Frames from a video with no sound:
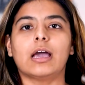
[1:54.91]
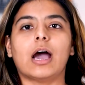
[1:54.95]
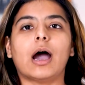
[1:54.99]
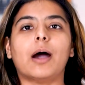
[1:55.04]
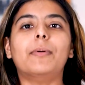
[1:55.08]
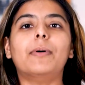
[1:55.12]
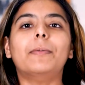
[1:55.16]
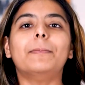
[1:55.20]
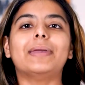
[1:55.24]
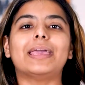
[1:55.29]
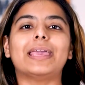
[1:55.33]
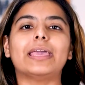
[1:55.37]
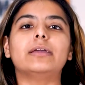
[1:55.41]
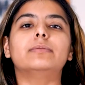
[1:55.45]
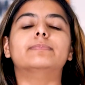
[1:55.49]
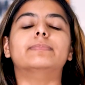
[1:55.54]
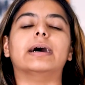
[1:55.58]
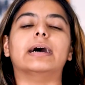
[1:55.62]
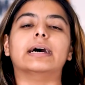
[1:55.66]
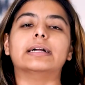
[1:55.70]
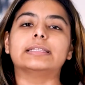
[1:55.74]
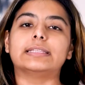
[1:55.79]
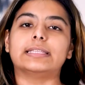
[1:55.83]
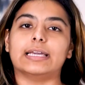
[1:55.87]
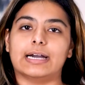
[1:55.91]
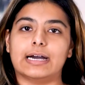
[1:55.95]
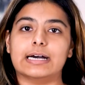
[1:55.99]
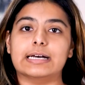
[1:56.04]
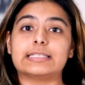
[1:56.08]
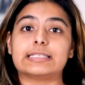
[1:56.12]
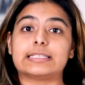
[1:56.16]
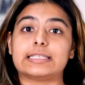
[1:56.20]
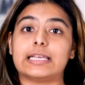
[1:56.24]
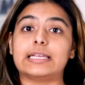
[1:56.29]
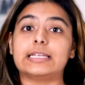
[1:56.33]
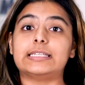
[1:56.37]
अब हम एक बार
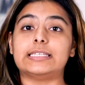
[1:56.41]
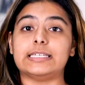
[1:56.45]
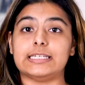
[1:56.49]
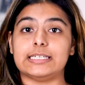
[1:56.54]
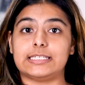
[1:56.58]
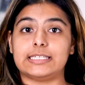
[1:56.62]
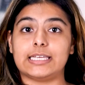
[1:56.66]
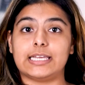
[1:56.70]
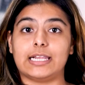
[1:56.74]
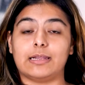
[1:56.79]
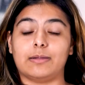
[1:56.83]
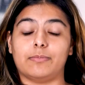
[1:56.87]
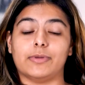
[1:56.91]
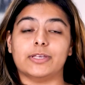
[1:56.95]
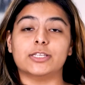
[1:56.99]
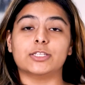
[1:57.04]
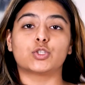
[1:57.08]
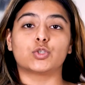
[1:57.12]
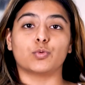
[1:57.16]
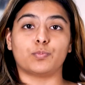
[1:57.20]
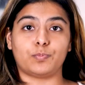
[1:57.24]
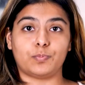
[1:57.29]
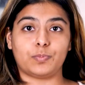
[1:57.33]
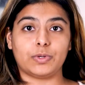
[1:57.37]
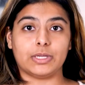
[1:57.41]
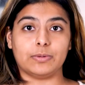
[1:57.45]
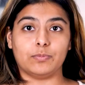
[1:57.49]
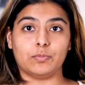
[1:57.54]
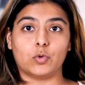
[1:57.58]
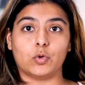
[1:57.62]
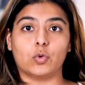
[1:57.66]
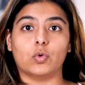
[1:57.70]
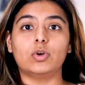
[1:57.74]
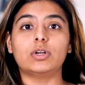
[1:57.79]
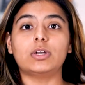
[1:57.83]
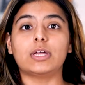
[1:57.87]
ध्यान से डिटेल में सुप्रीम
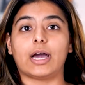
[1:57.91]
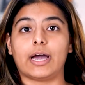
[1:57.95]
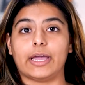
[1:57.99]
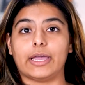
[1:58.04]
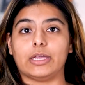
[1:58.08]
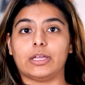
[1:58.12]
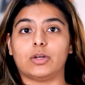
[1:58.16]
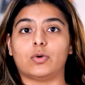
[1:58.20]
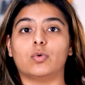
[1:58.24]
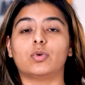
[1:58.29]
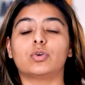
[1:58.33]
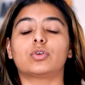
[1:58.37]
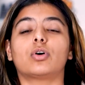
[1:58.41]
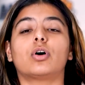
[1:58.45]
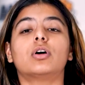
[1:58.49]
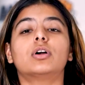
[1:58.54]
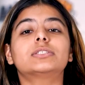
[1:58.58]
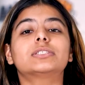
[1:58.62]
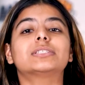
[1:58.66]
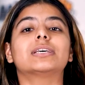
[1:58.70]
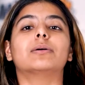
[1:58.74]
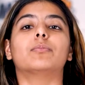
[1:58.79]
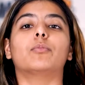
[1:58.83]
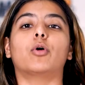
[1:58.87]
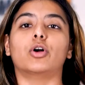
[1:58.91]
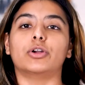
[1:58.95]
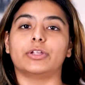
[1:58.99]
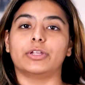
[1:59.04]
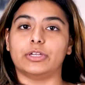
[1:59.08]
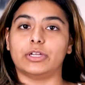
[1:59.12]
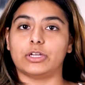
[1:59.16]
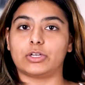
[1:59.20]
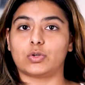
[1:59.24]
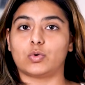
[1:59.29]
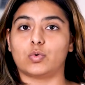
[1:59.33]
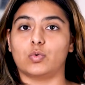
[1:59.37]
कोर्ट हाई कोर्ट और
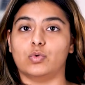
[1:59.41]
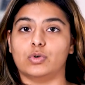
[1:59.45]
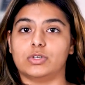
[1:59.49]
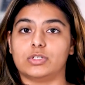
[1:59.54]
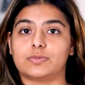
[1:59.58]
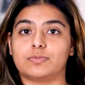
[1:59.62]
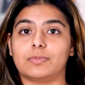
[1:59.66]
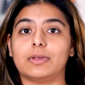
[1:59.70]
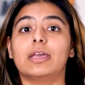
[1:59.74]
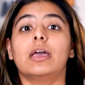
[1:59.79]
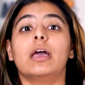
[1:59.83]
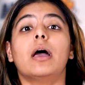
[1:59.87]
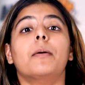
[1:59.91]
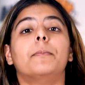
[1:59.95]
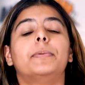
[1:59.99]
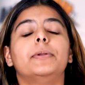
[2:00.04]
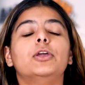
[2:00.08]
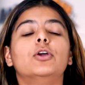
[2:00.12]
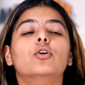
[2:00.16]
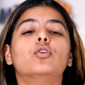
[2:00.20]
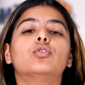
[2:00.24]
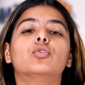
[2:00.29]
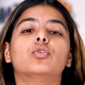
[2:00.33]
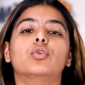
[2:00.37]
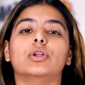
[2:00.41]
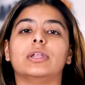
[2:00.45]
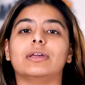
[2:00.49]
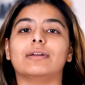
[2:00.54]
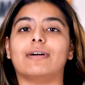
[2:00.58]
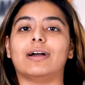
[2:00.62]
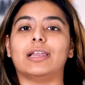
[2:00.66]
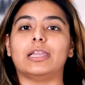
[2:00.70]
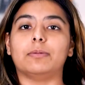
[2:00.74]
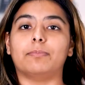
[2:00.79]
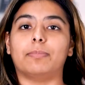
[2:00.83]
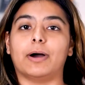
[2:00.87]
सबॉर्डिनेट कोर्ट्स में प्रयोग होने
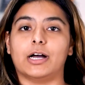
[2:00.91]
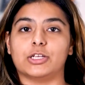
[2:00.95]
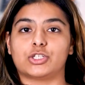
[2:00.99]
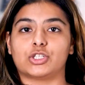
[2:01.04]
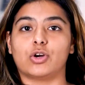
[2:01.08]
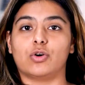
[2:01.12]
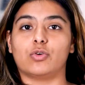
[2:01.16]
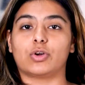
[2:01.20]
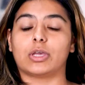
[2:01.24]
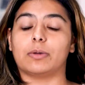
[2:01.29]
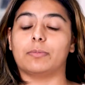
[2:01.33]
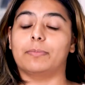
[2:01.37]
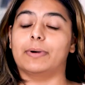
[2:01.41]
वाली भाषाओं के